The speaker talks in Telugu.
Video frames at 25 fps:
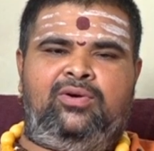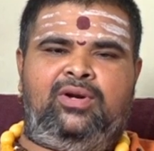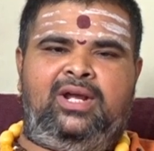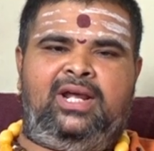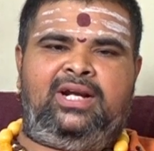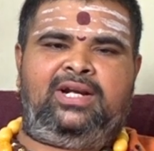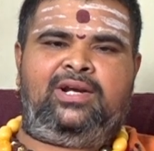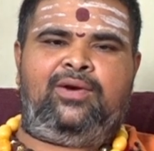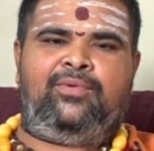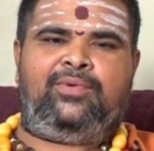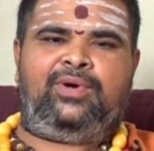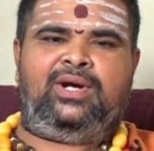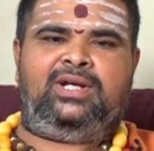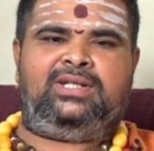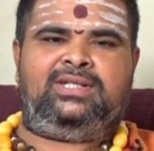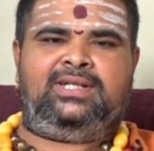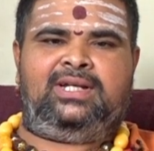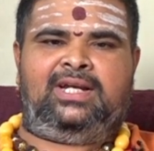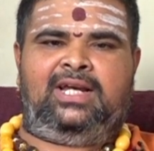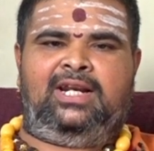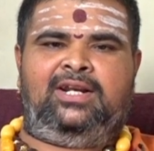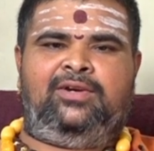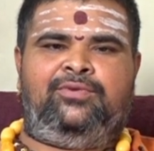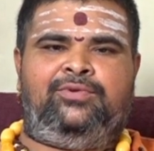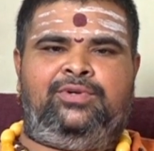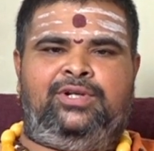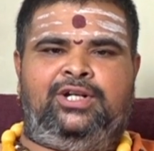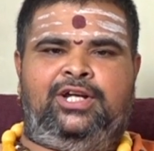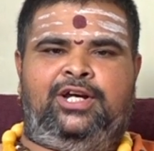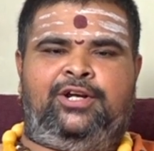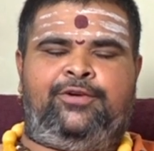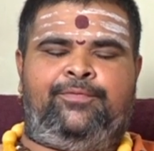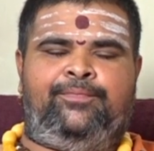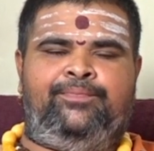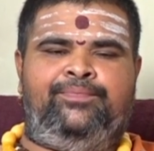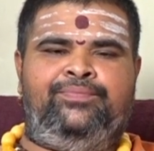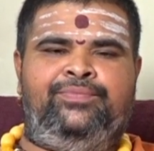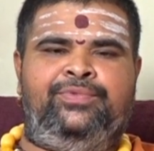ఉండడానికి అవకాశం కలిగి
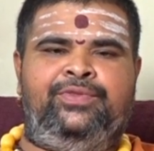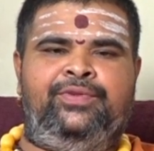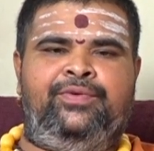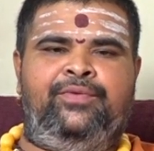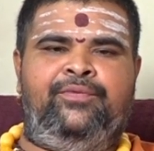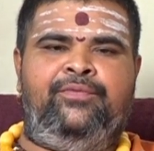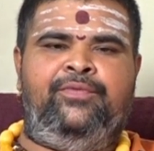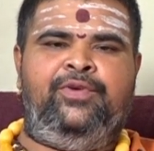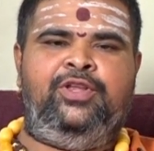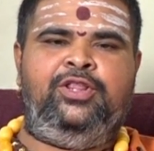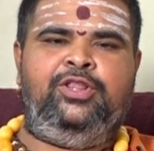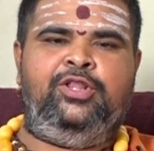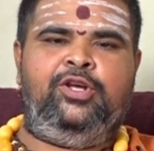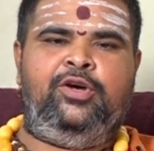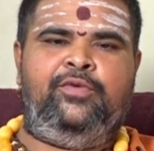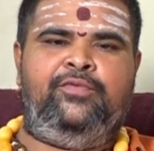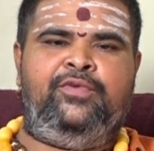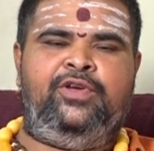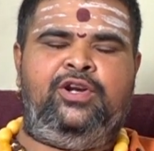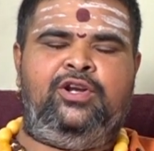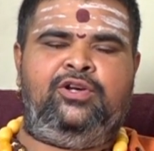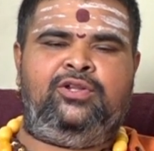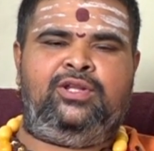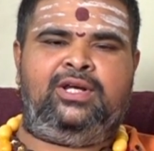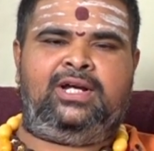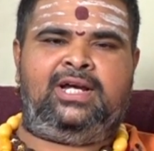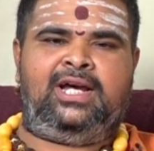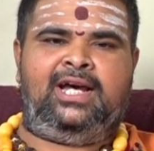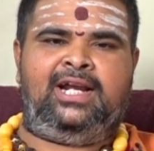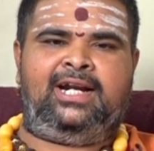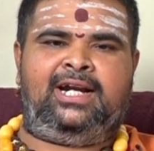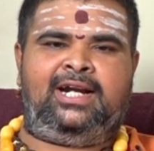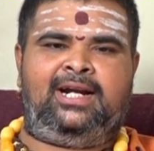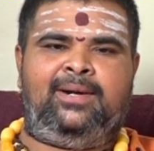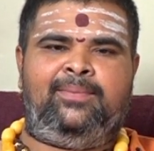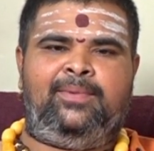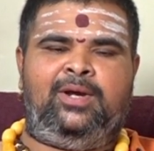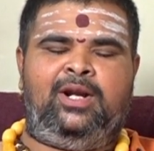ఉంటారు విందు వినోద
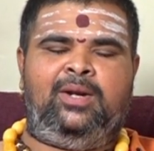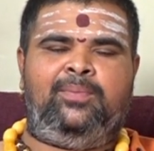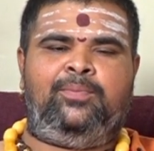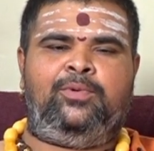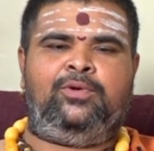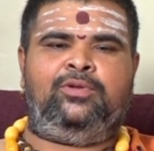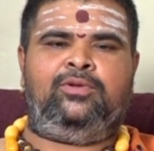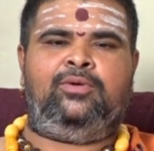కార్యక్రమాలు